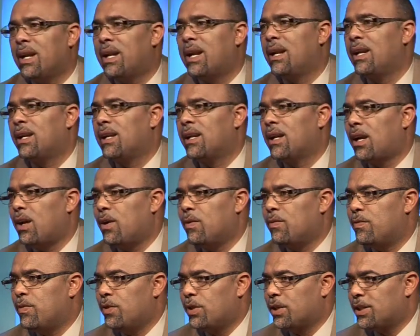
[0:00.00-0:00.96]
الأقل لقوا
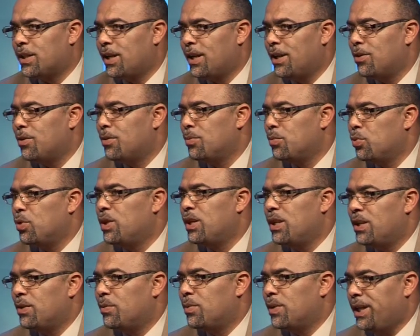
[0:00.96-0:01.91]
فرصة أنهم
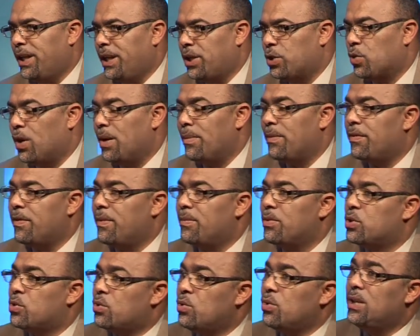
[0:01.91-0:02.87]
وين وين يعيشوا أما فما
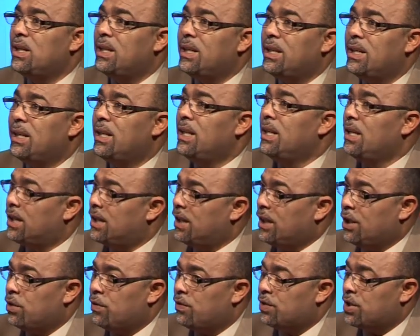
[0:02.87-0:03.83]
شكون اللي
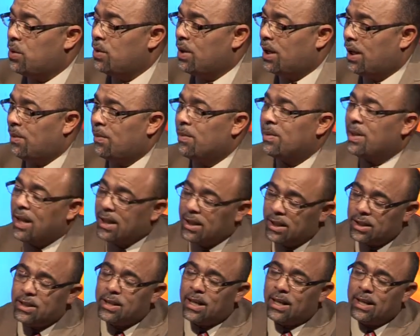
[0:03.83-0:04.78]
يعيشوا في شوارع وما
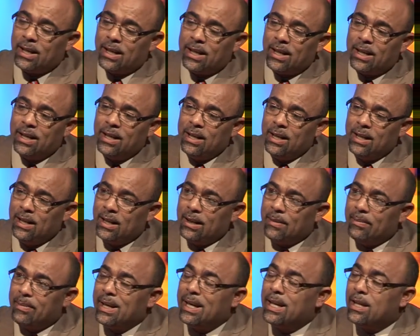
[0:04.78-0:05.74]
نتحدثش على
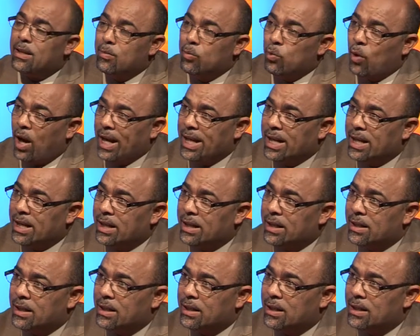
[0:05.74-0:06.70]
بلد معين
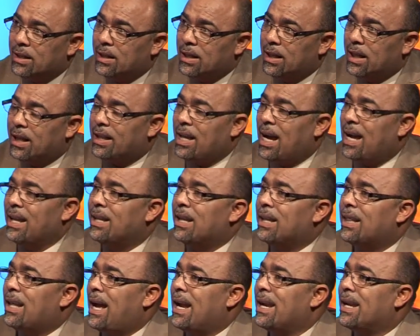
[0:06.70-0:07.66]

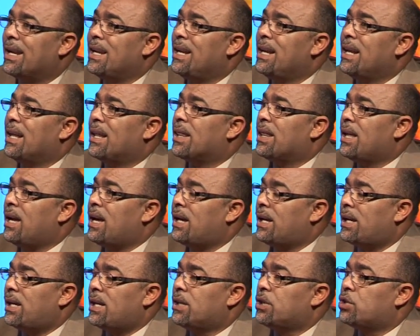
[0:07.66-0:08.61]
تحدث عن ظاهره
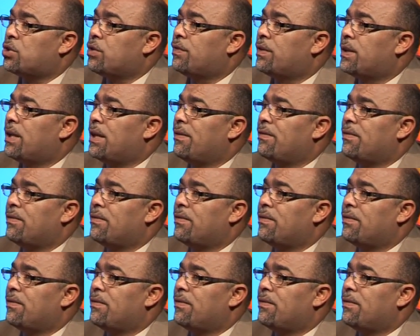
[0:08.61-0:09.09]
نعم. شفتها